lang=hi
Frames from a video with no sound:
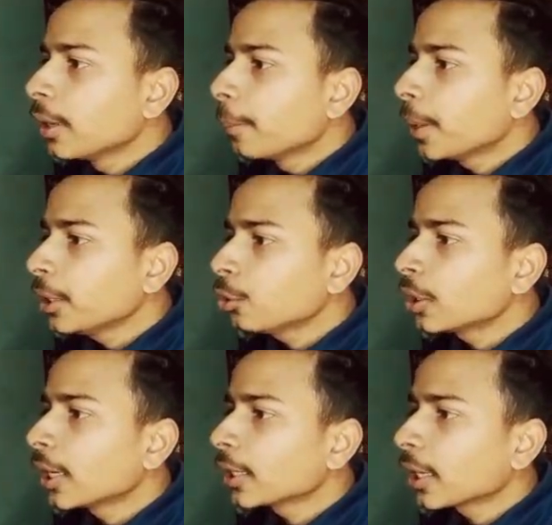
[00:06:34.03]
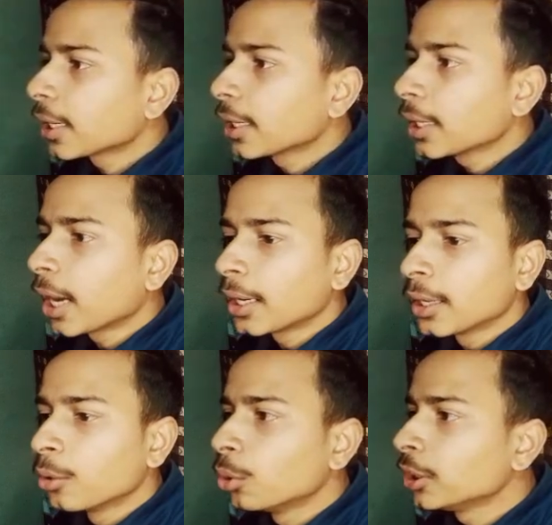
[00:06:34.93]
भाई लोग कर क्या रहे
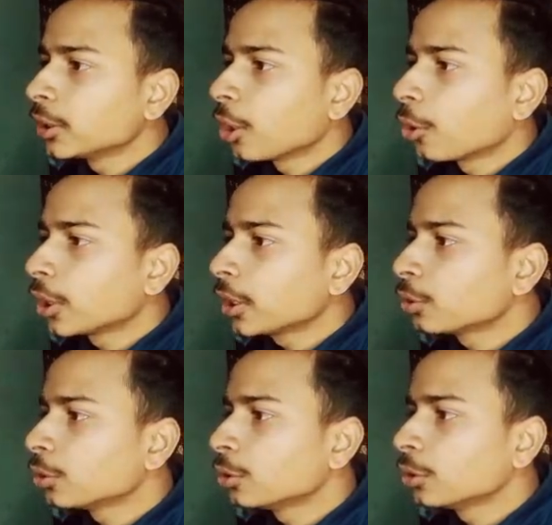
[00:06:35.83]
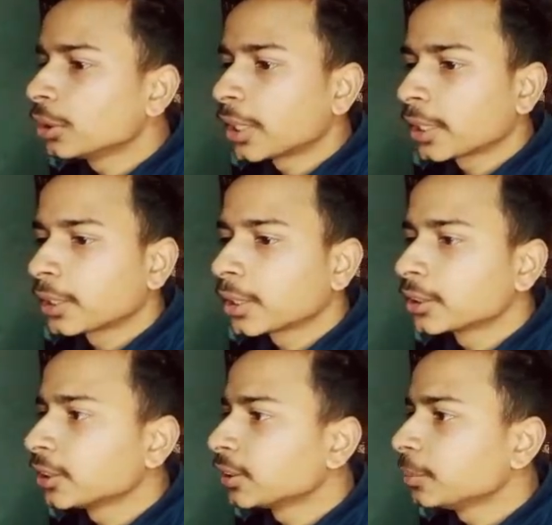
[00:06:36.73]
हैं गोली चलाओ ना उनको ट्रैक्टर
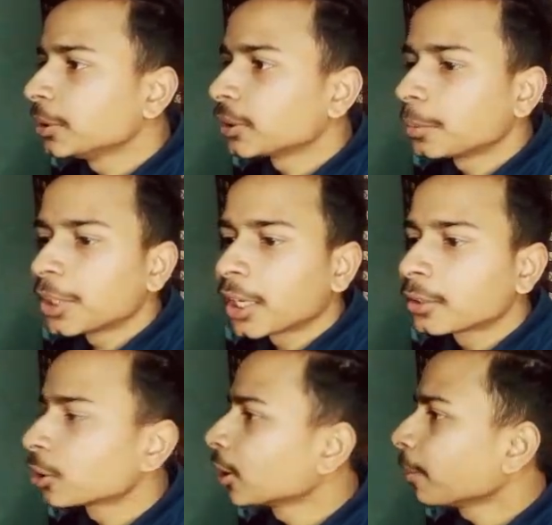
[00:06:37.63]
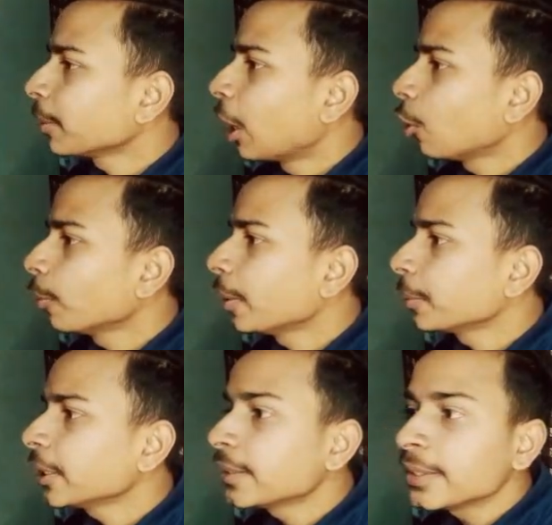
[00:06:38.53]
जेसीबी सब जा रहा है फिर हम गांव में हम
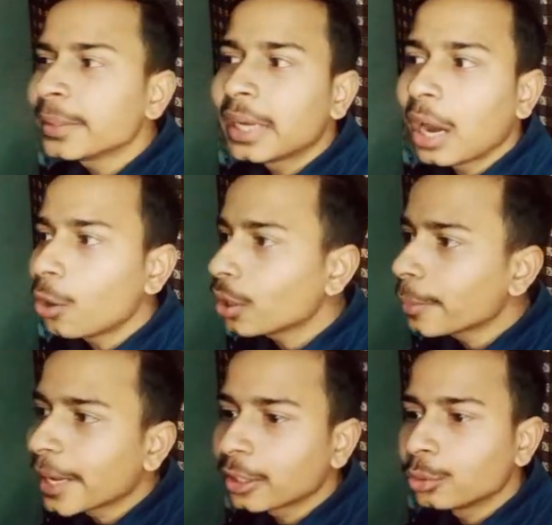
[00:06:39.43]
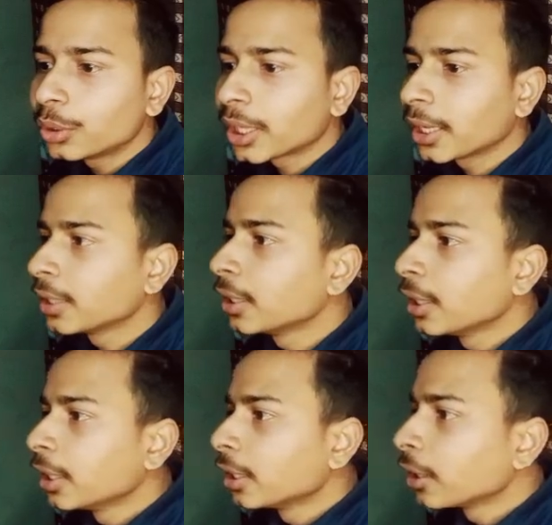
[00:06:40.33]
देखिए नहीं गांव का बैंक लूटता है
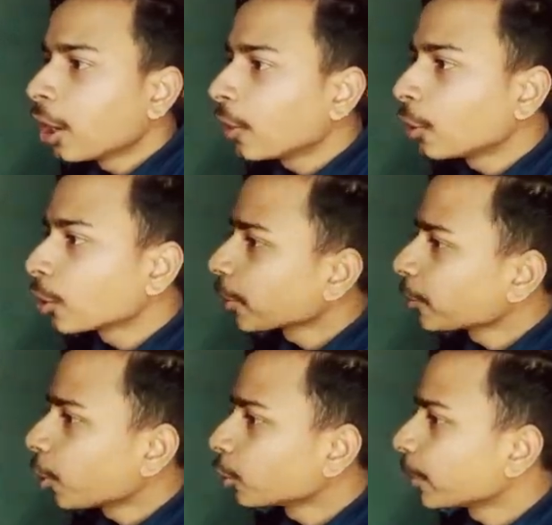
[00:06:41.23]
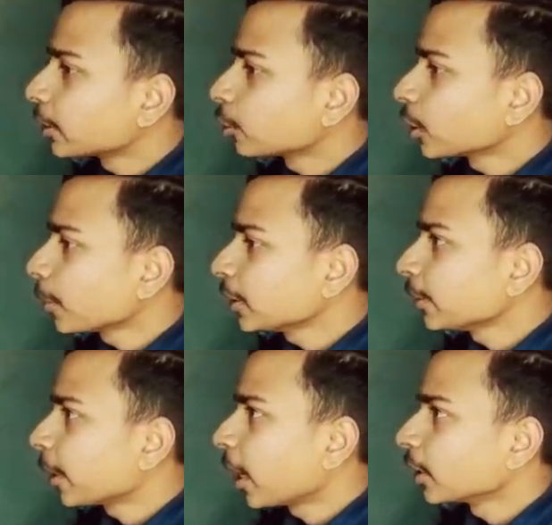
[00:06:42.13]
गांव वालों के पास बहुत पैसा होता है भाई
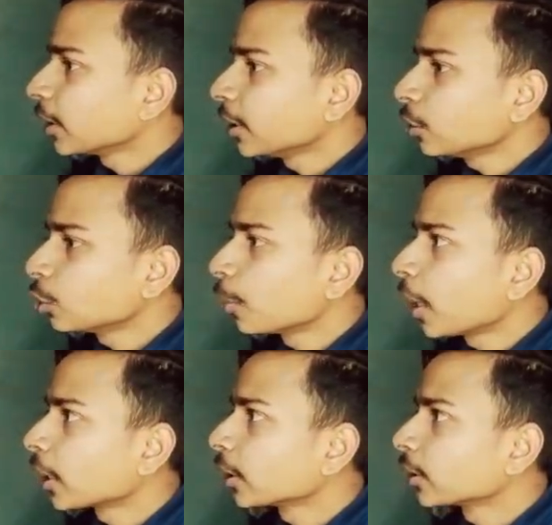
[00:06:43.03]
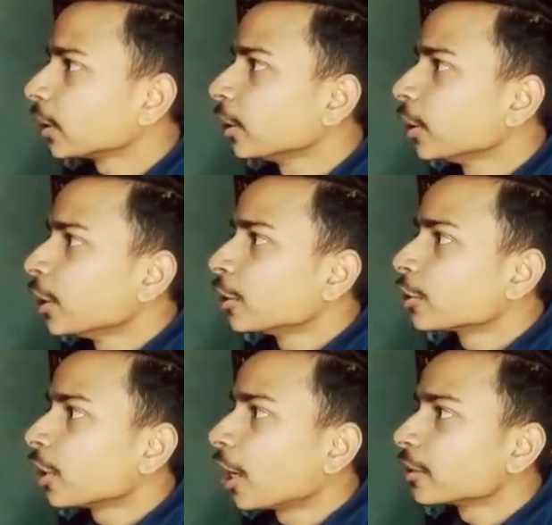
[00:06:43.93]
दिखाते नहीं हो छुपा के रखते हैं
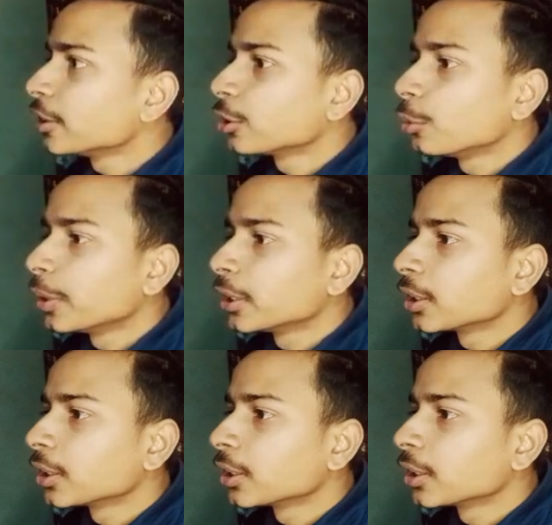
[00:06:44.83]
स्टार देखो मेरे